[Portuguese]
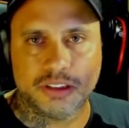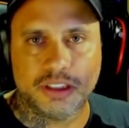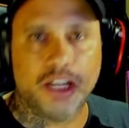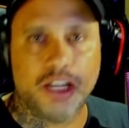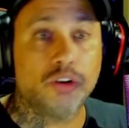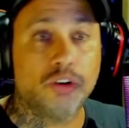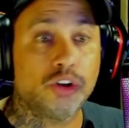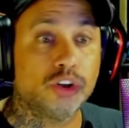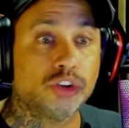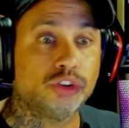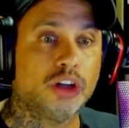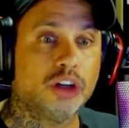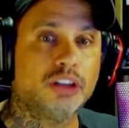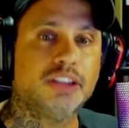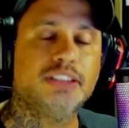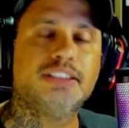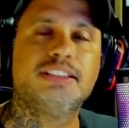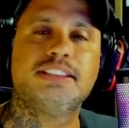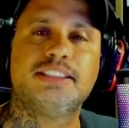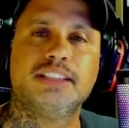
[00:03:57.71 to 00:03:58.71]
É o que eu torno
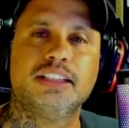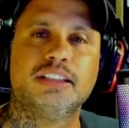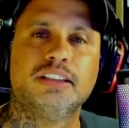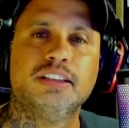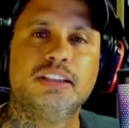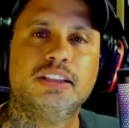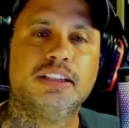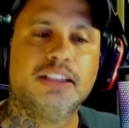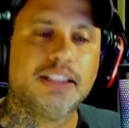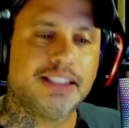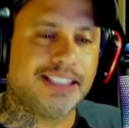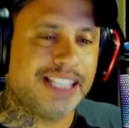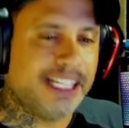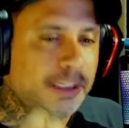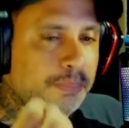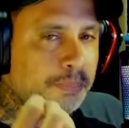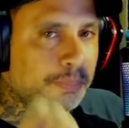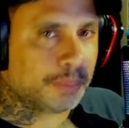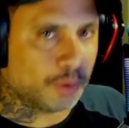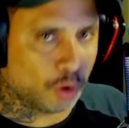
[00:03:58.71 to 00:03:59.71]
a dizer tem
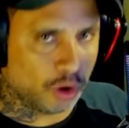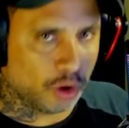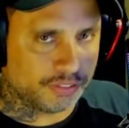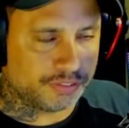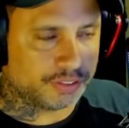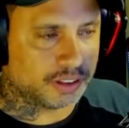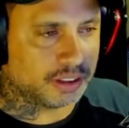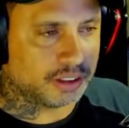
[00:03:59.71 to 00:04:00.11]
prova.